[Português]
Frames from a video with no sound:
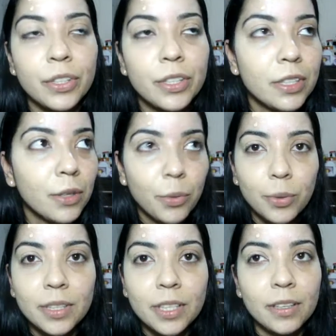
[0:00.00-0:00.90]
e na
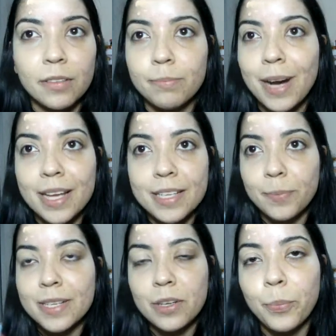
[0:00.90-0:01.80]
outra base eu
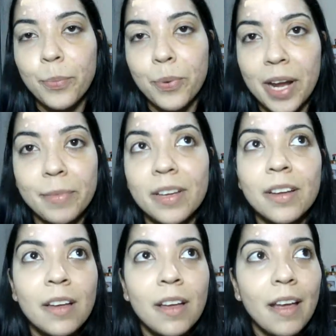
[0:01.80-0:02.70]
passar um primer
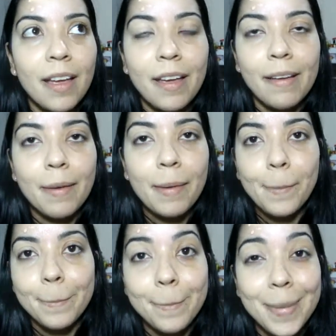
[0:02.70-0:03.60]
é,
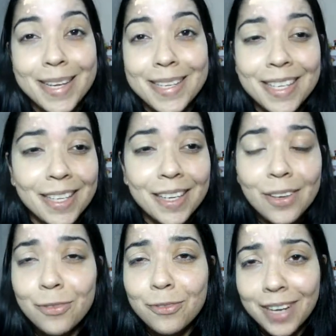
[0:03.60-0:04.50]
mais
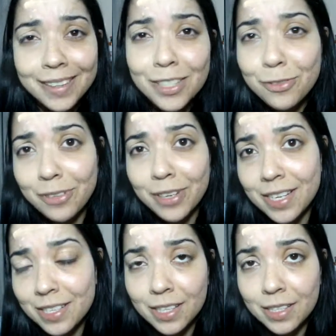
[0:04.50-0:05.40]
sequinho, vai dar
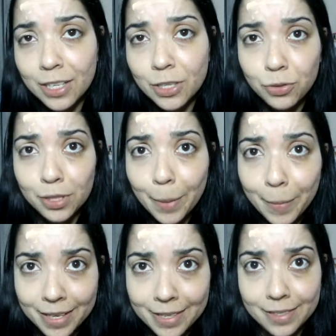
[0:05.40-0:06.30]
diferença na textura da
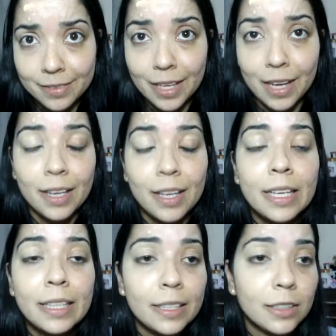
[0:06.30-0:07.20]
base, tá?
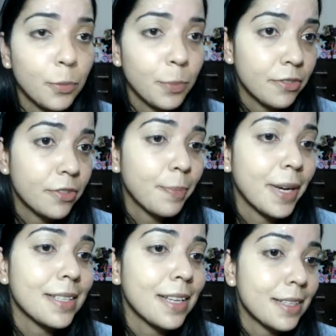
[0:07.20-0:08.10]
Então eu prefiro
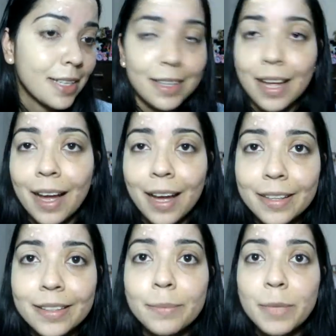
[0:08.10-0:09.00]
passar sem
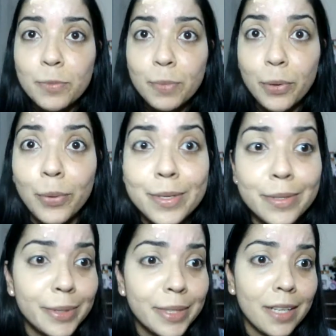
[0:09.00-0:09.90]
nada. Mesma coisa
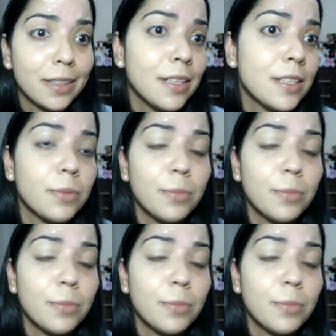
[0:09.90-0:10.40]
o hidratante, se eu